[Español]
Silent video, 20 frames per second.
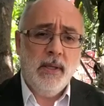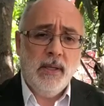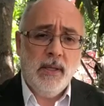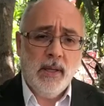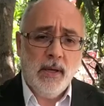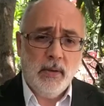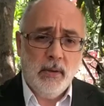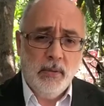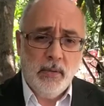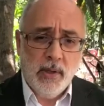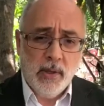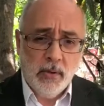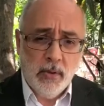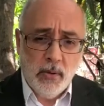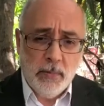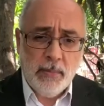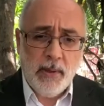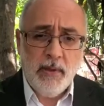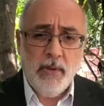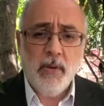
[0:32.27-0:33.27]
y al gobierno
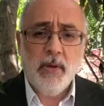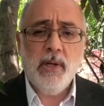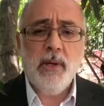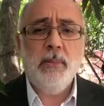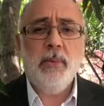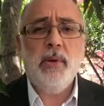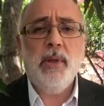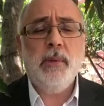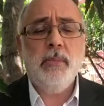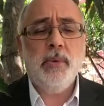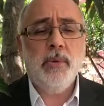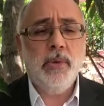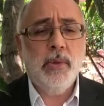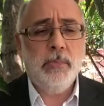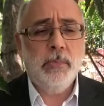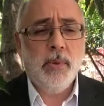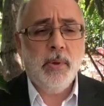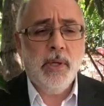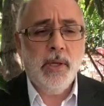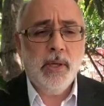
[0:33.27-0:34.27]
español que podamos
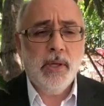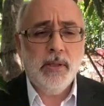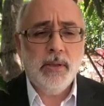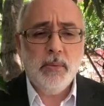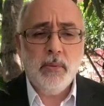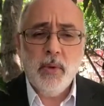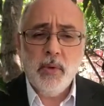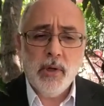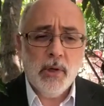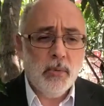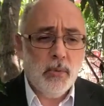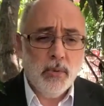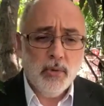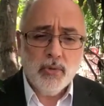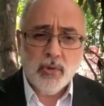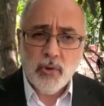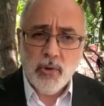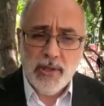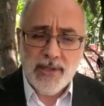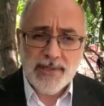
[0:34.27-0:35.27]
disponer de unos
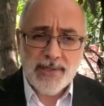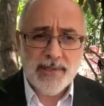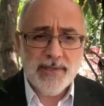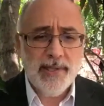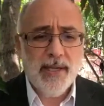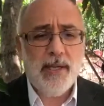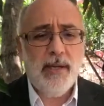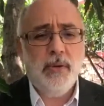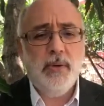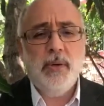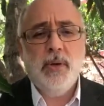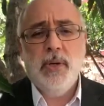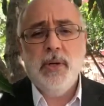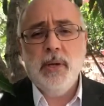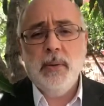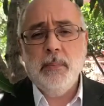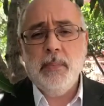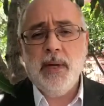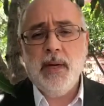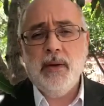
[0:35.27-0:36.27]
recursos necesarios
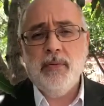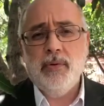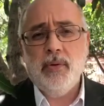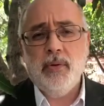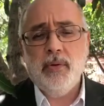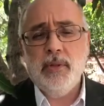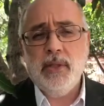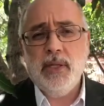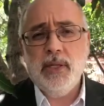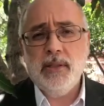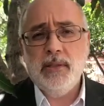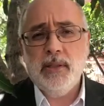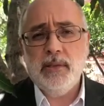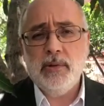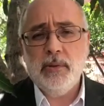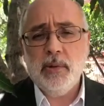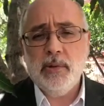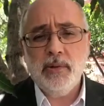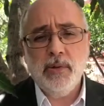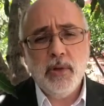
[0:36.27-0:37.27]
para afrontar esta
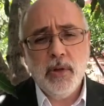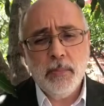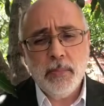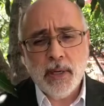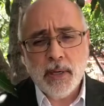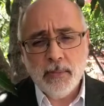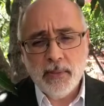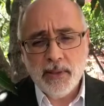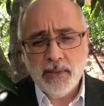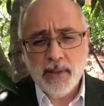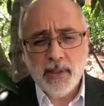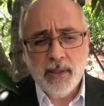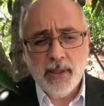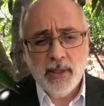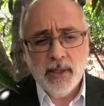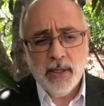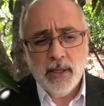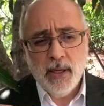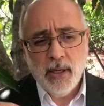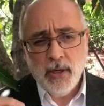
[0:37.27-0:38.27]
situación y para
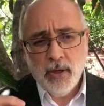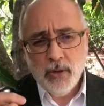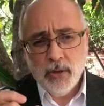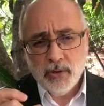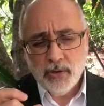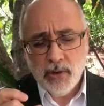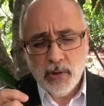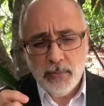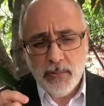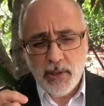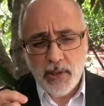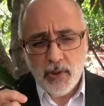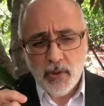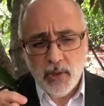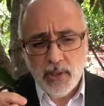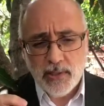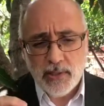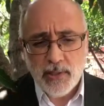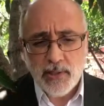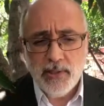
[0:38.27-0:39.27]
mantener los servicios
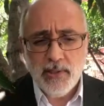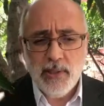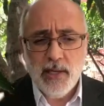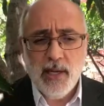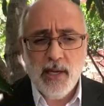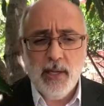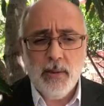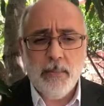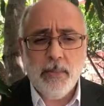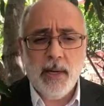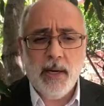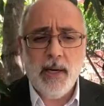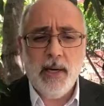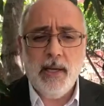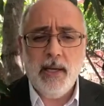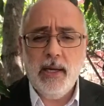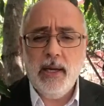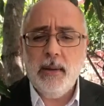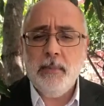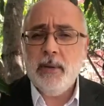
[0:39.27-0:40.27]
esenciales para la
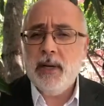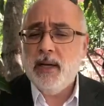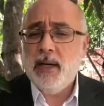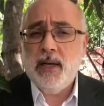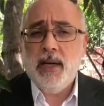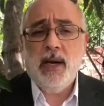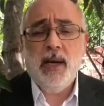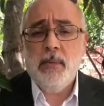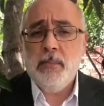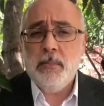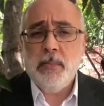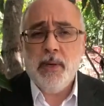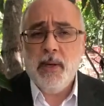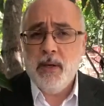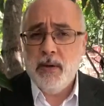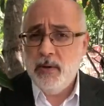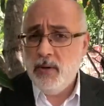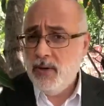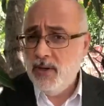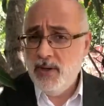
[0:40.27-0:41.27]
isla y para crear
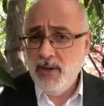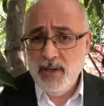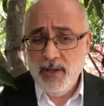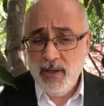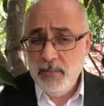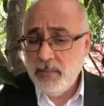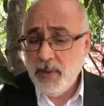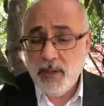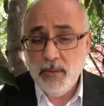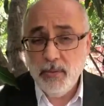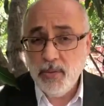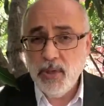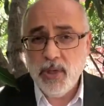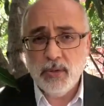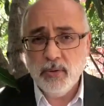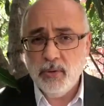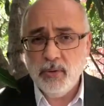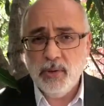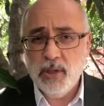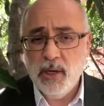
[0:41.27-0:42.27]
empleo, para luchar
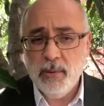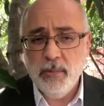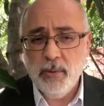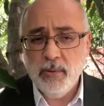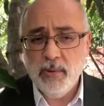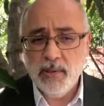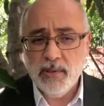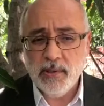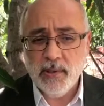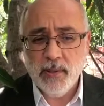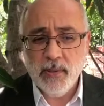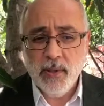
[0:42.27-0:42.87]
contra la pobreza.